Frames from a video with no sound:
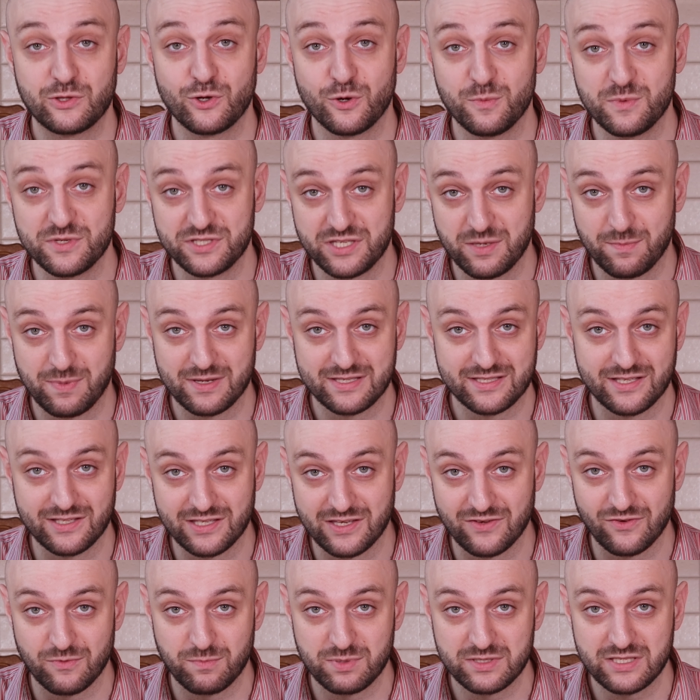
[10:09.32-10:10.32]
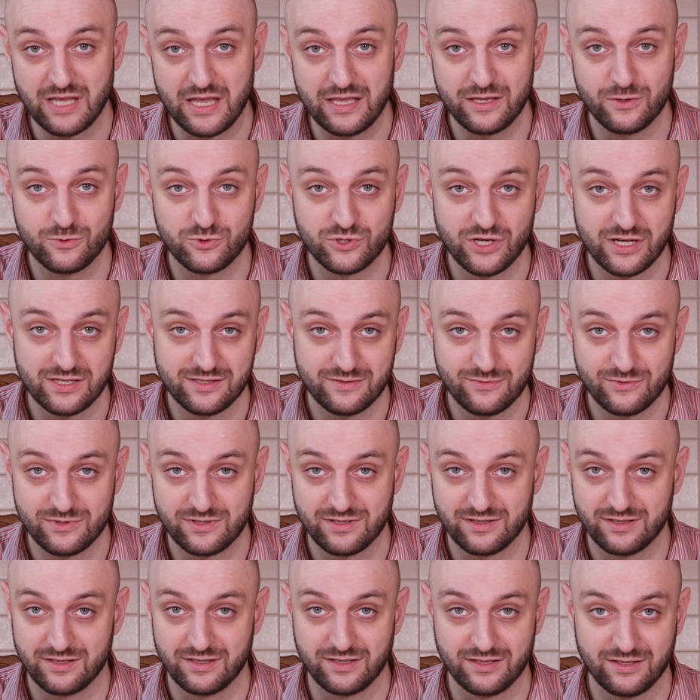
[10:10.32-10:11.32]
Подробности по ссылке в описании,
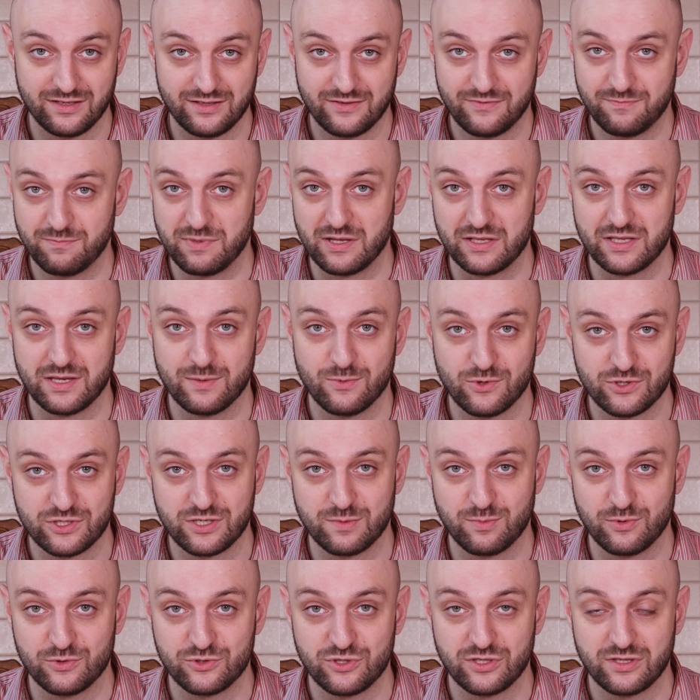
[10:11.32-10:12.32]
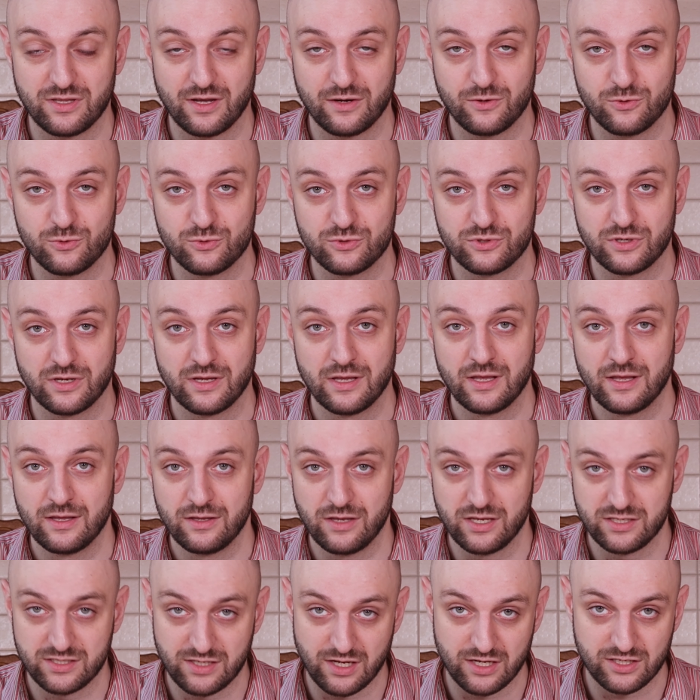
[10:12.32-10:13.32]
участвуйте и вполне можете получить такую же.
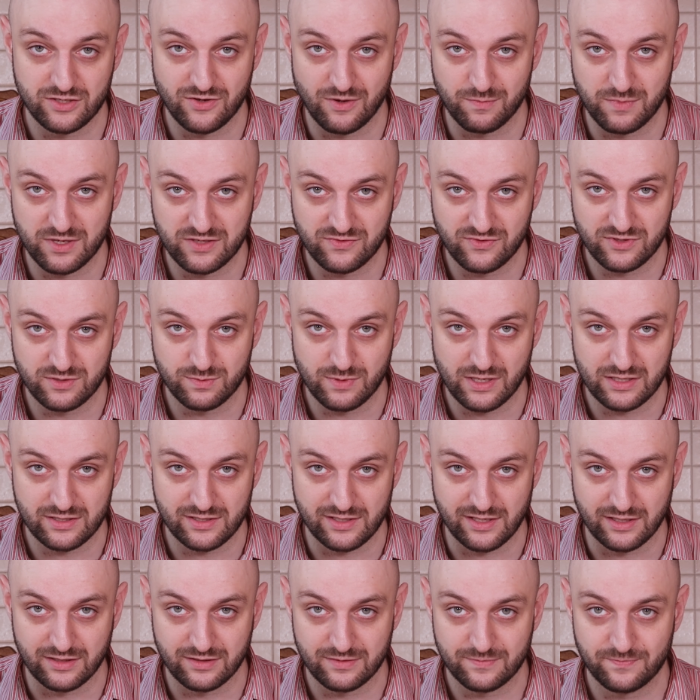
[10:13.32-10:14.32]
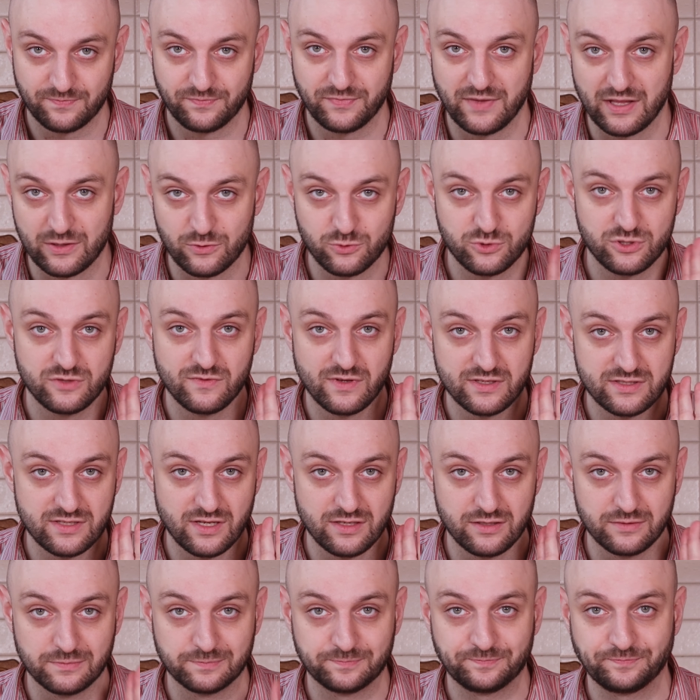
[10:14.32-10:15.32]
Если, конечно, вам есть 18 лет, а лучше
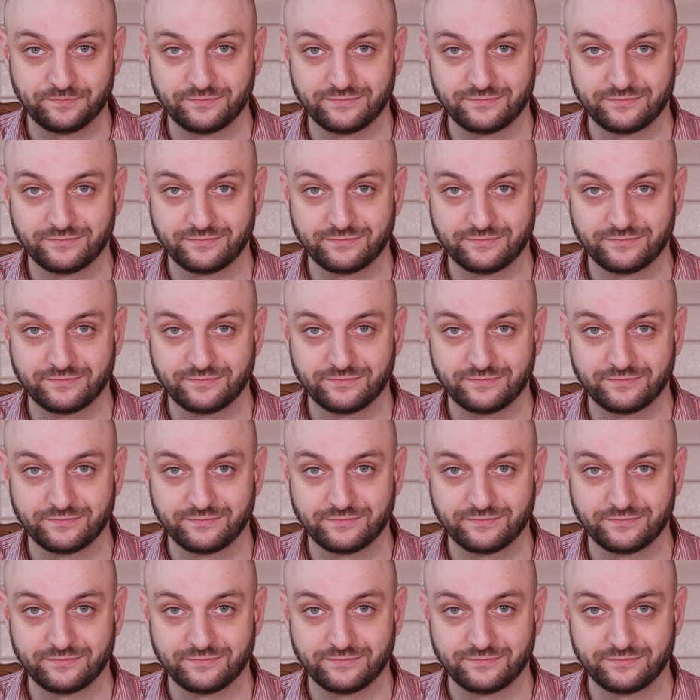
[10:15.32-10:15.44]
21.